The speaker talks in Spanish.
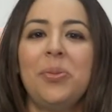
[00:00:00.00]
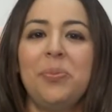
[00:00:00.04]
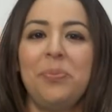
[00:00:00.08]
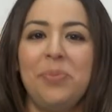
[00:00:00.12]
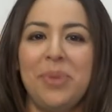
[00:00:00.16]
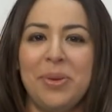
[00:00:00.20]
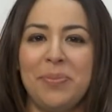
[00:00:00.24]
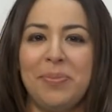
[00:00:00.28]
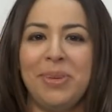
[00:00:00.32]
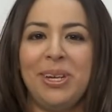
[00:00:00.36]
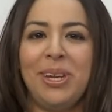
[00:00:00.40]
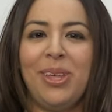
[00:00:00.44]

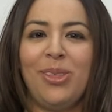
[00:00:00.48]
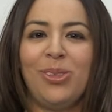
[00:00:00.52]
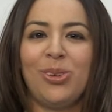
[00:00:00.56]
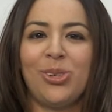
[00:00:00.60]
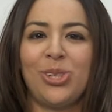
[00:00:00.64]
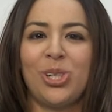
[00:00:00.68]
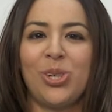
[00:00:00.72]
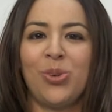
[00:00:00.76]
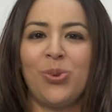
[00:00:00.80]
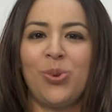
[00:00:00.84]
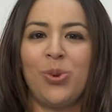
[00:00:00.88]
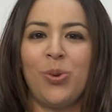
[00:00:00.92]

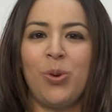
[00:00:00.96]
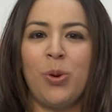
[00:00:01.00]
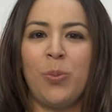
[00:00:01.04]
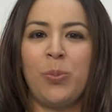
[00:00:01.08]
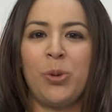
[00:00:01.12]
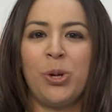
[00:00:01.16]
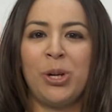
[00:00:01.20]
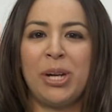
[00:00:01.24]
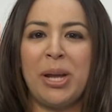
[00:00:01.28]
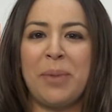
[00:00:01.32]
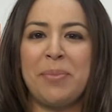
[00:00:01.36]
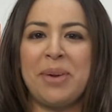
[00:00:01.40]
Bienvenidos a un nuevo
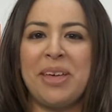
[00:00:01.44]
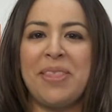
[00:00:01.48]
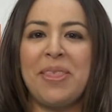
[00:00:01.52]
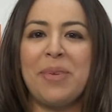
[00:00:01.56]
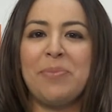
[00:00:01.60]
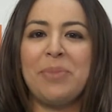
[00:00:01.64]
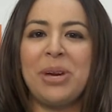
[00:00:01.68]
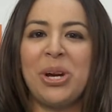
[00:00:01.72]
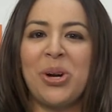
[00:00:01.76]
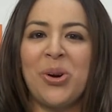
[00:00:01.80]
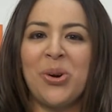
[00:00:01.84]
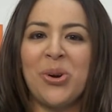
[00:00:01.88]
programa de
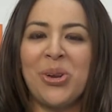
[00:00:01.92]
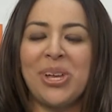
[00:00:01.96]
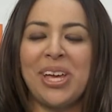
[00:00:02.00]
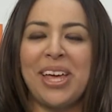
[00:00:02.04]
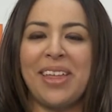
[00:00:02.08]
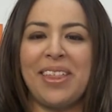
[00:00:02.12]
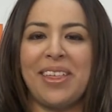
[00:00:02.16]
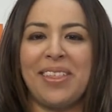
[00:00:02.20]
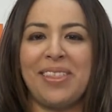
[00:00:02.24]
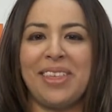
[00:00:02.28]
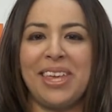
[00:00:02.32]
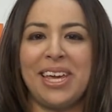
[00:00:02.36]
Mejor
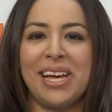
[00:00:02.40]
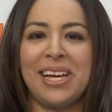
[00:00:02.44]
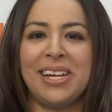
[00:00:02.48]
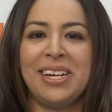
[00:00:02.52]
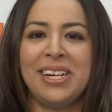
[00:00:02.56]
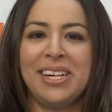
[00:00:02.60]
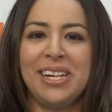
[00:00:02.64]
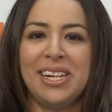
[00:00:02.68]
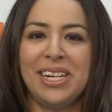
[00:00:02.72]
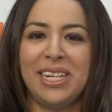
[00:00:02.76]
Cada Día.